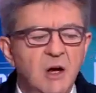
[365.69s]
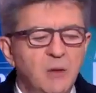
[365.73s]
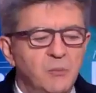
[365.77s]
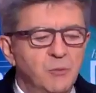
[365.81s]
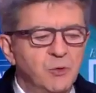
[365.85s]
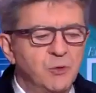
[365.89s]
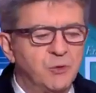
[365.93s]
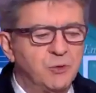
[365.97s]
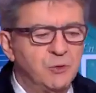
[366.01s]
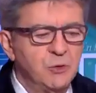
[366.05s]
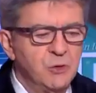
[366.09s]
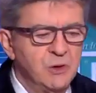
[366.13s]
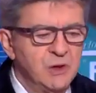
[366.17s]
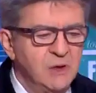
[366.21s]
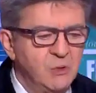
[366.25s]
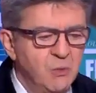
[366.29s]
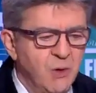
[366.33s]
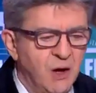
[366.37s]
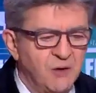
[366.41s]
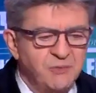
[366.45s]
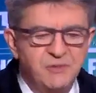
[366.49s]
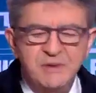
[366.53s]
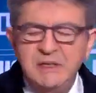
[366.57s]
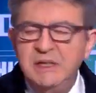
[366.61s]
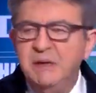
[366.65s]
Monsieur
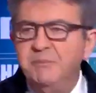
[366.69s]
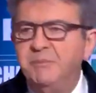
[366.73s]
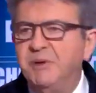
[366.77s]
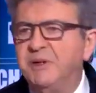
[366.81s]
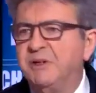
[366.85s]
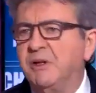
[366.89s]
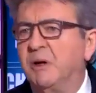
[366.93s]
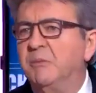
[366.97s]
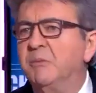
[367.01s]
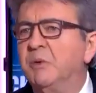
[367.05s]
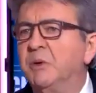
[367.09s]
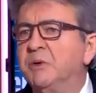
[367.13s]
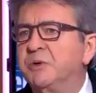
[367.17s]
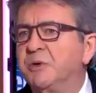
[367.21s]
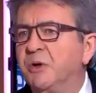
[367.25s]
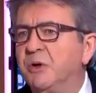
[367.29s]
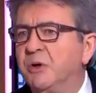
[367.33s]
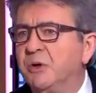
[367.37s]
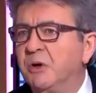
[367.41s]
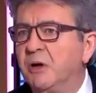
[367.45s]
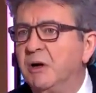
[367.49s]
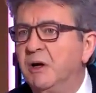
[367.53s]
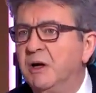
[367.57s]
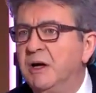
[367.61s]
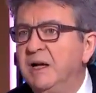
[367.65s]
Édouard Philippe est un
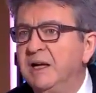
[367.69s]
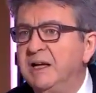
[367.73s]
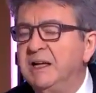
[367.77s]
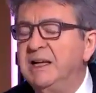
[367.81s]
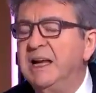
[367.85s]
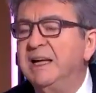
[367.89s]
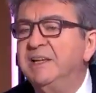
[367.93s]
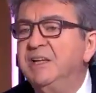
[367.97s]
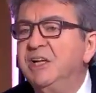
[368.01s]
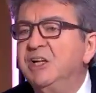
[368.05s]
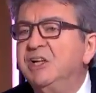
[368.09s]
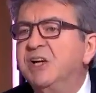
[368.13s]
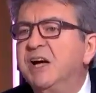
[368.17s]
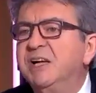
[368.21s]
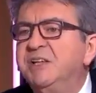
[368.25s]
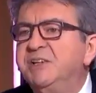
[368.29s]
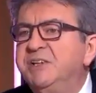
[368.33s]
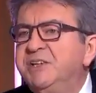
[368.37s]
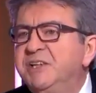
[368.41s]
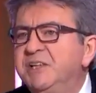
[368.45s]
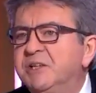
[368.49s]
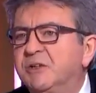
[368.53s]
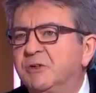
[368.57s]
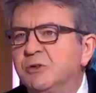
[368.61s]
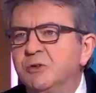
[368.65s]
menteur. Il a déjà
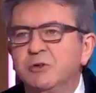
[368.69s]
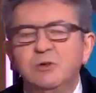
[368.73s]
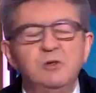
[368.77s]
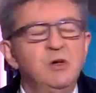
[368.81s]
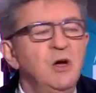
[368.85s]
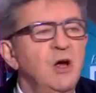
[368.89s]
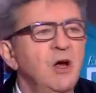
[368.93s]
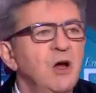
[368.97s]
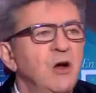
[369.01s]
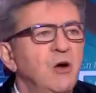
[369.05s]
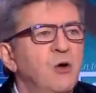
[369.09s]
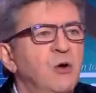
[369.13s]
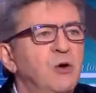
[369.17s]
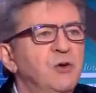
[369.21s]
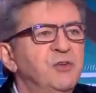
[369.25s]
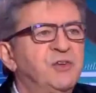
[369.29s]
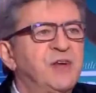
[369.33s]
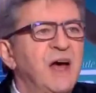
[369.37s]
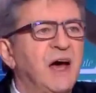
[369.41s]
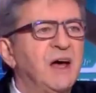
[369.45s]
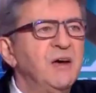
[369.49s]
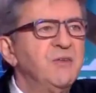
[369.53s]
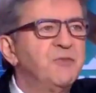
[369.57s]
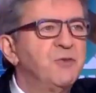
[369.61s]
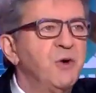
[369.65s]
dit que euh,
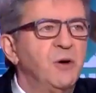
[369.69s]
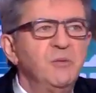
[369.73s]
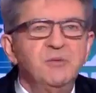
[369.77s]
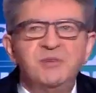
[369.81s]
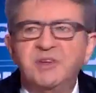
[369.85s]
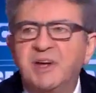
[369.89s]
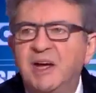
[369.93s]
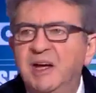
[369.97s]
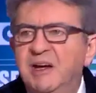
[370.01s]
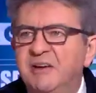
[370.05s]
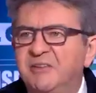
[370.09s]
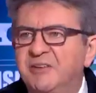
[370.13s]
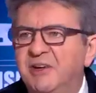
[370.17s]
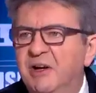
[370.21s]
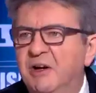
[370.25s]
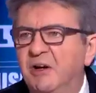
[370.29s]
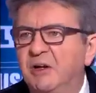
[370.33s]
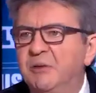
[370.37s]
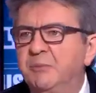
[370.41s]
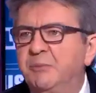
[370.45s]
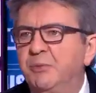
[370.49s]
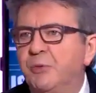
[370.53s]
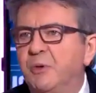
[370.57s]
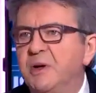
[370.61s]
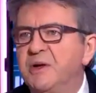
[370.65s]
sa réforme serait
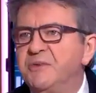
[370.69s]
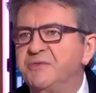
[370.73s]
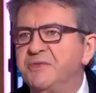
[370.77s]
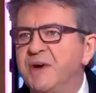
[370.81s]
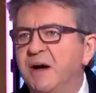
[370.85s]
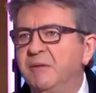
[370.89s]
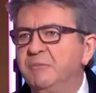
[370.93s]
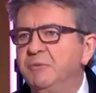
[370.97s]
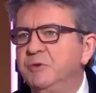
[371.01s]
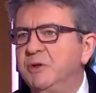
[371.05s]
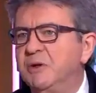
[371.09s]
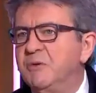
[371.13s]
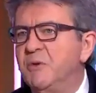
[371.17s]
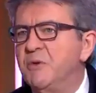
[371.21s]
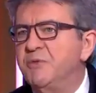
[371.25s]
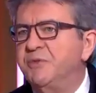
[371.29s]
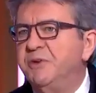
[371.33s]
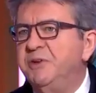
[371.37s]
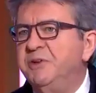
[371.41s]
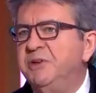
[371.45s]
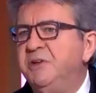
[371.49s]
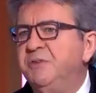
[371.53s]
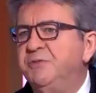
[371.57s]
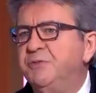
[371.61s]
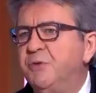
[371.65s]
excellente pour les femmes. Nous avons
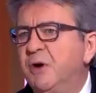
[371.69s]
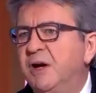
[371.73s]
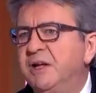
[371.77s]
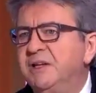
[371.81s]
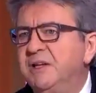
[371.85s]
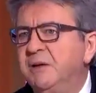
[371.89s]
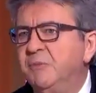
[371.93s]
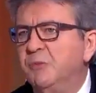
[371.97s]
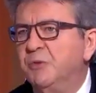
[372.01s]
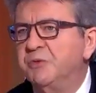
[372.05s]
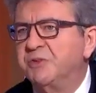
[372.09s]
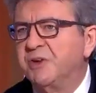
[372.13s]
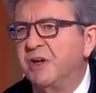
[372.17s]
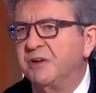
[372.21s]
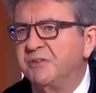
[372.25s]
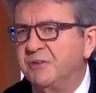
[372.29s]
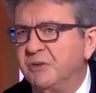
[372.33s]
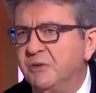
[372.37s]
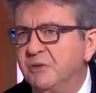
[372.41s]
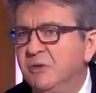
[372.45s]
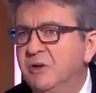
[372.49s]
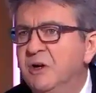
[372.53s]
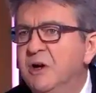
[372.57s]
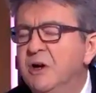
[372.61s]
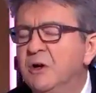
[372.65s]
fait dix fois la
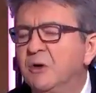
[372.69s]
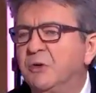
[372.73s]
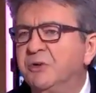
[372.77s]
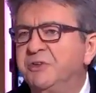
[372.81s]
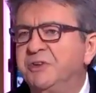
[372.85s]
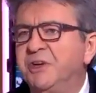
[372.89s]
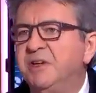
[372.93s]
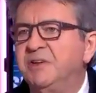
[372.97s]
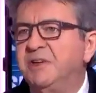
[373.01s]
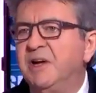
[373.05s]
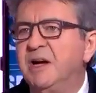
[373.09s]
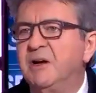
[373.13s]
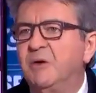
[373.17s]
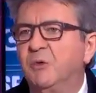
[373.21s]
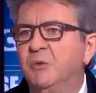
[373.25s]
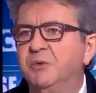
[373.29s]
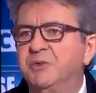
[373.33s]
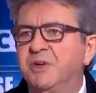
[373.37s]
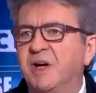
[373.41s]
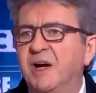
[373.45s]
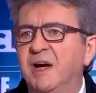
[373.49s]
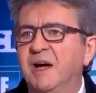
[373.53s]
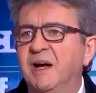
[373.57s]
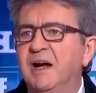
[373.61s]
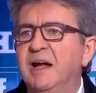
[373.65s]
démonstration que c'était le
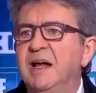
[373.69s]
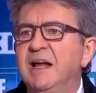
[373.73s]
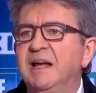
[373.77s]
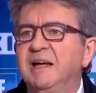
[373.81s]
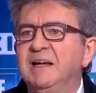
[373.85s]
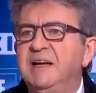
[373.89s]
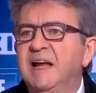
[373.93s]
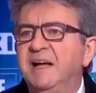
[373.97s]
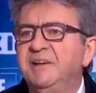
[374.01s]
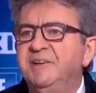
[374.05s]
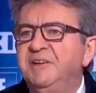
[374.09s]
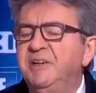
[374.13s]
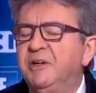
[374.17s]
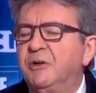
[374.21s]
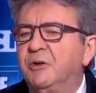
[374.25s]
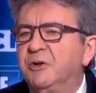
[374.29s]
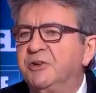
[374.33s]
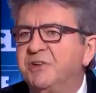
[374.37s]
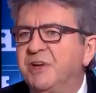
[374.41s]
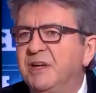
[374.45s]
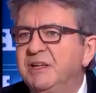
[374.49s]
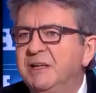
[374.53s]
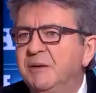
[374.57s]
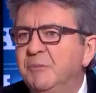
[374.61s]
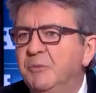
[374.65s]
contraire. Il a dit que
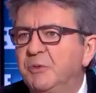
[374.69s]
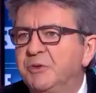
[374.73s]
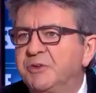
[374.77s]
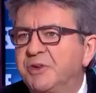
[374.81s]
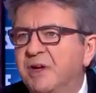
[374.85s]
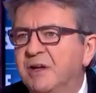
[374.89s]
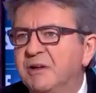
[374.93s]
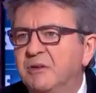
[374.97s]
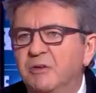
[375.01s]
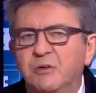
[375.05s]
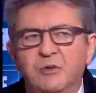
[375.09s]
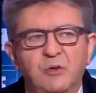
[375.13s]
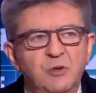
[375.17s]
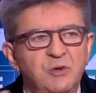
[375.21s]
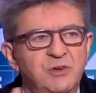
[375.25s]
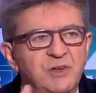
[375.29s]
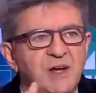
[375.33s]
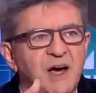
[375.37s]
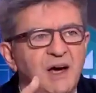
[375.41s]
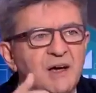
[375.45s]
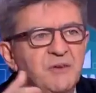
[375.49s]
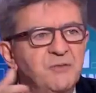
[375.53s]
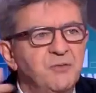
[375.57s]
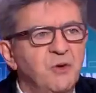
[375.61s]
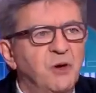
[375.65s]

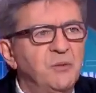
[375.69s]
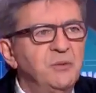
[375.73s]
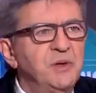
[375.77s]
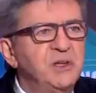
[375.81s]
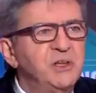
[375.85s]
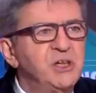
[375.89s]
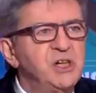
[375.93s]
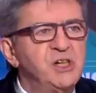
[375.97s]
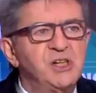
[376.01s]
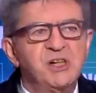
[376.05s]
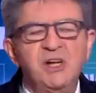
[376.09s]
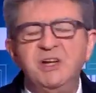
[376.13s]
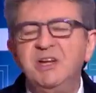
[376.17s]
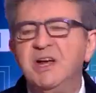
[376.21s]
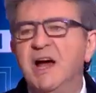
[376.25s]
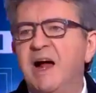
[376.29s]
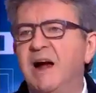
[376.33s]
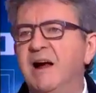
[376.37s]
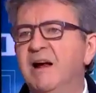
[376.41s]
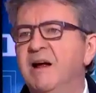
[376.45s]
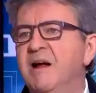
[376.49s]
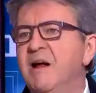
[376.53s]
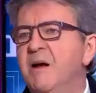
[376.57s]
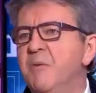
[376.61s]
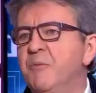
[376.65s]
sa, réforme était
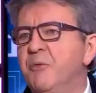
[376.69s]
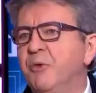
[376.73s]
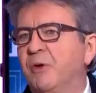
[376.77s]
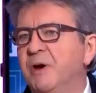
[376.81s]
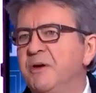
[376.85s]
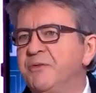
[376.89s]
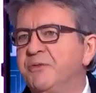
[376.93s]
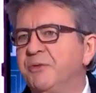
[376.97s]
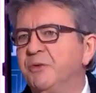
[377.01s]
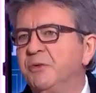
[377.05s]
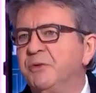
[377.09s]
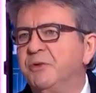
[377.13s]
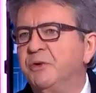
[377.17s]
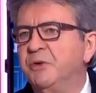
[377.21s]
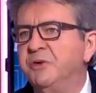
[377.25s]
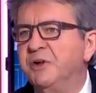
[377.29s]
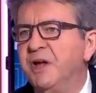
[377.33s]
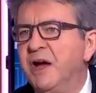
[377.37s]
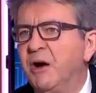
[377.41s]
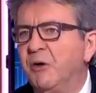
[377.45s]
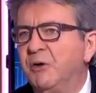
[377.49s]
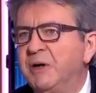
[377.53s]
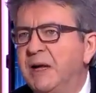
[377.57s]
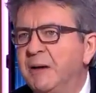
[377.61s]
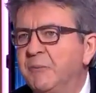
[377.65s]
géniale pour les
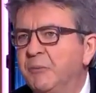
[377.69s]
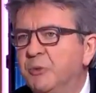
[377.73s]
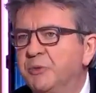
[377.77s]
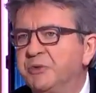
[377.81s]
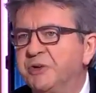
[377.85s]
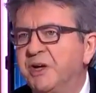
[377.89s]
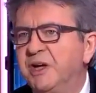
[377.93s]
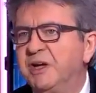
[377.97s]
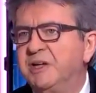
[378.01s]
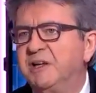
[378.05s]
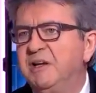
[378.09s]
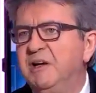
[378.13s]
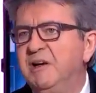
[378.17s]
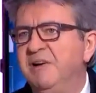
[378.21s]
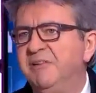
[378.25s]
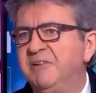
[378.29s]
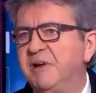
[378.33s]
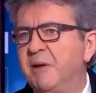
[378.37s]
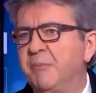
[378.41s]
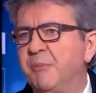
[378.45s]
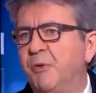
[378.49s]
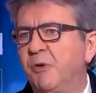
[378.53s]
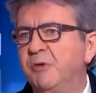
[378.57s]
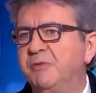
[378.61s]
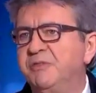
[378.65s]
fonctionnaires. On a montré qu'il les
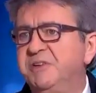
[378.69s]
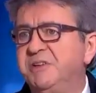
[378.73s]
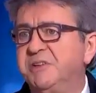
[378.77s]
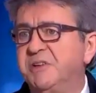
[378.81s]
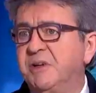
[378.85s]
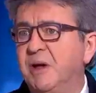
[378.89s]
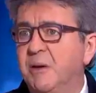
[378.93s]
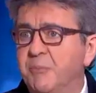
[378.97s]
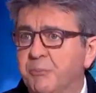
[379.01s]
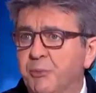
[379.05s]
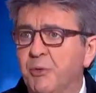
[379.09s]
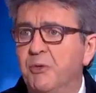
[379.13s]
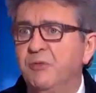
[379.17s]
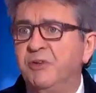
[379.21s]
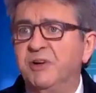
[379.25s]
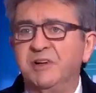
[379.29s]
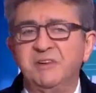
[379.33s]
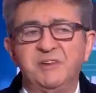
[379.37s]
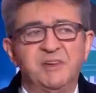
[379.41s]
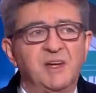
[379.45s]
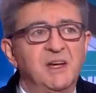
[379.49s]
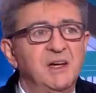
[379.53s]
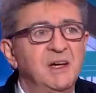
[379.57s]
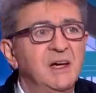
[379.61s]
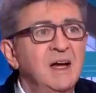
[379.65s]

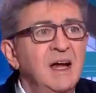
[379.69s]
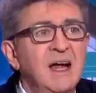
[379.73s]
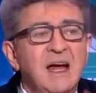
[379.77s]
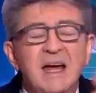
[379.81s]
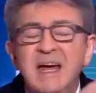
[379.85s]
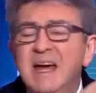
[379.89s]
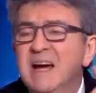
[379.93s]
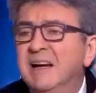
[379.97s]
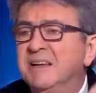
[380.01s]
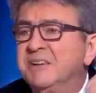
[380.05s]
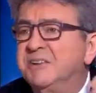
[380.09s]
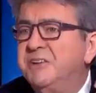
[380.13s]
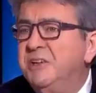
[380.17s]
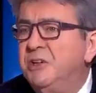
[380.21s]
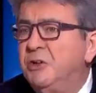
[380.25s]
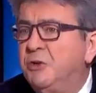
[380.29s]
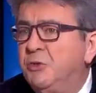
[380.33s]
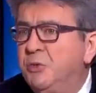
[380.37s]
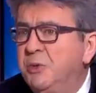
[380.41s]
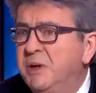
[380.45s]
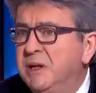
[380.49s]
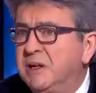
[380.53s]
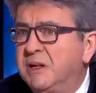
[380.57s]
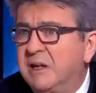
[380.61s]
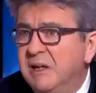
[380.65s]
appauvrisserait. Et ainsi de
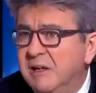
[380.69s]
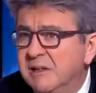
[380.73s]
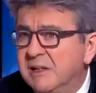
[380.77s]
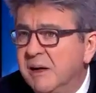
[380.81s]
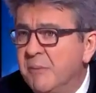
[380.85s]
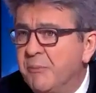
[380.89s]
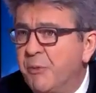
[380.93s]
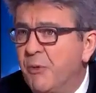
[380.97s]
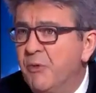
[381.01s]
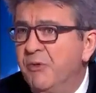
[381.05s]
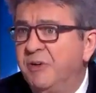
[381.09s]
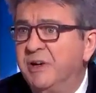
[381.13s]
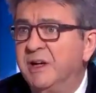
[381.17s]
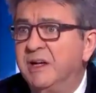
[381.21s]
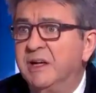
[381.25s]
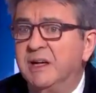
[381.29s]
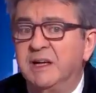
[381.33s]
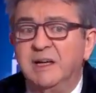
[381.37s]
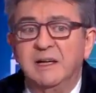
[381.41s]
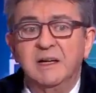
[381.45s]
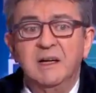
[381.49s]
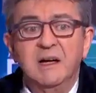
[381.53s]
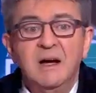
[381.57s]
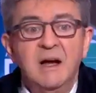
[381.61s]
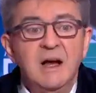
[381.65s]
suite, qu'il les
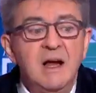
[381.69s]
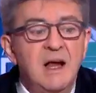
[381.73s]
appauvrirait.